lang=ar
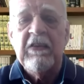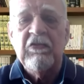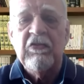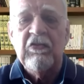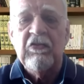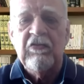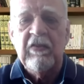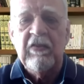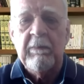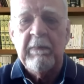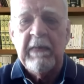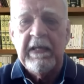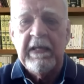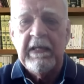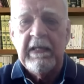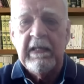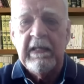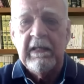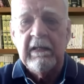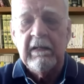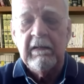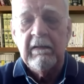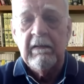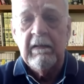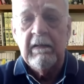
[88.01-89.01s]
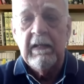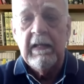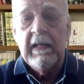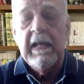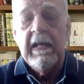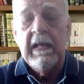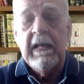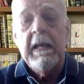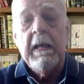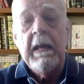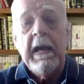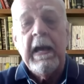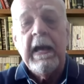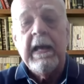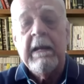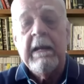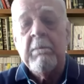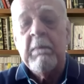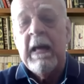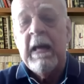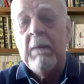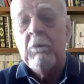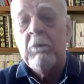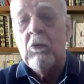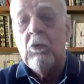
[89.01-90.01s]
الجماهير انا
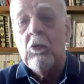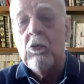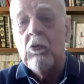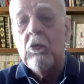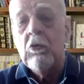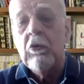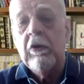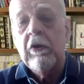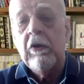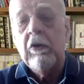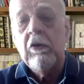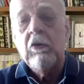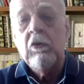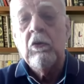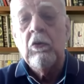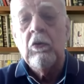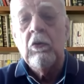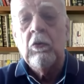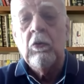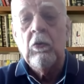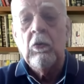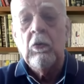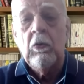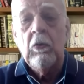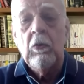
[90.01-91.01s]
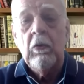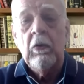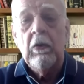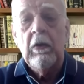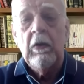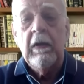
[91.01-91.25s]
ما عم بقول انه